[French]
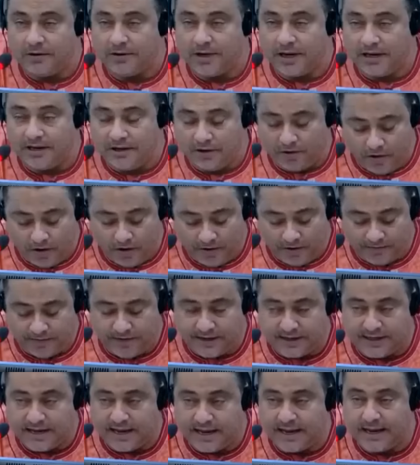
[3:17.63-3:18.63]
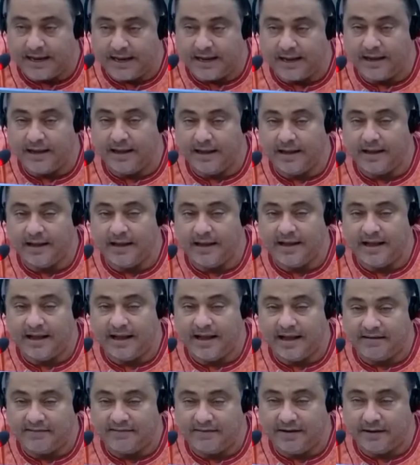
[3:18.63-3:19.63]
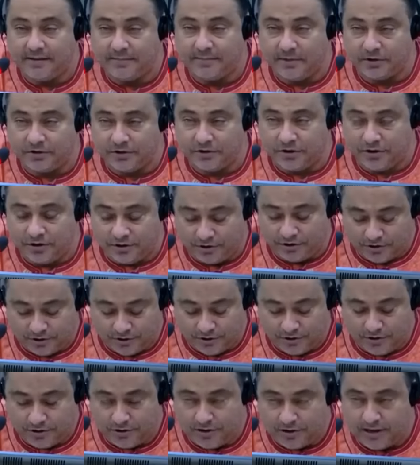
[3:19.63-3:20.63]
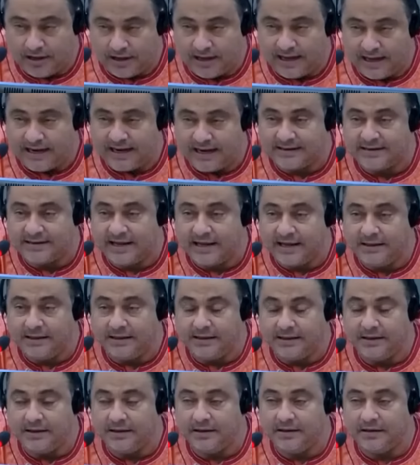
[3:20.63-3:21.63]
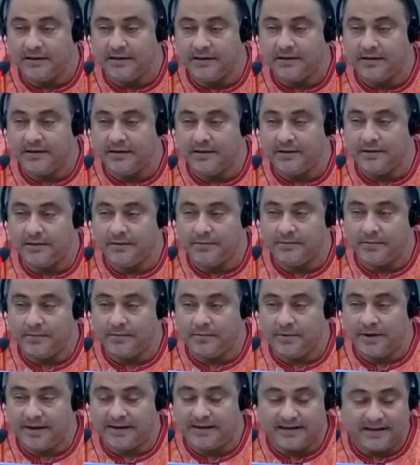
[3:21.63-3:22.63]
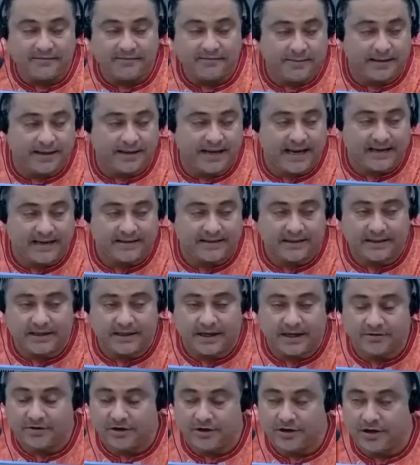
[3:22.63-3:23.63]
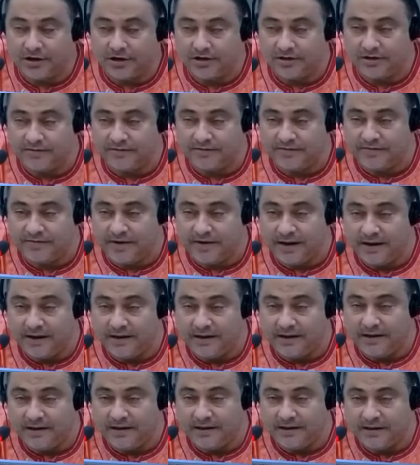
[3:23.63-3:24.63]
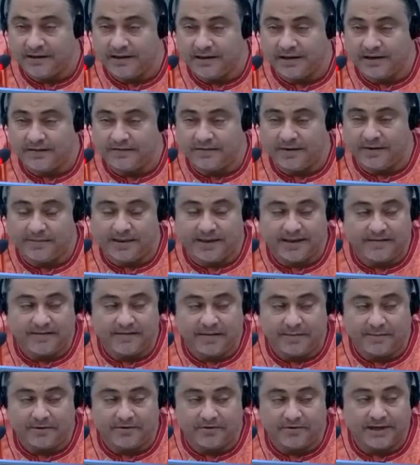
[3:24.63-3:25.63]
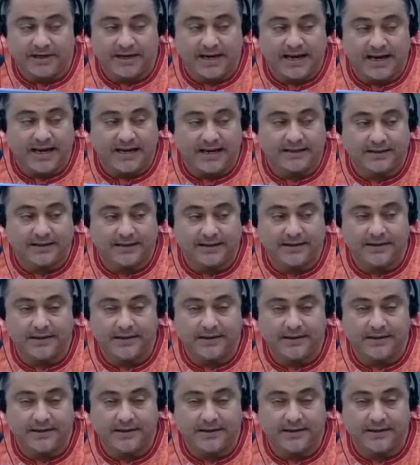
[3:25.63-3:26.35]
l'hôtel de Goff, qui étaient avec M. Alassane pour leur expliquer la situation que je vivais et que vraiment j'avais besoin de l'aide.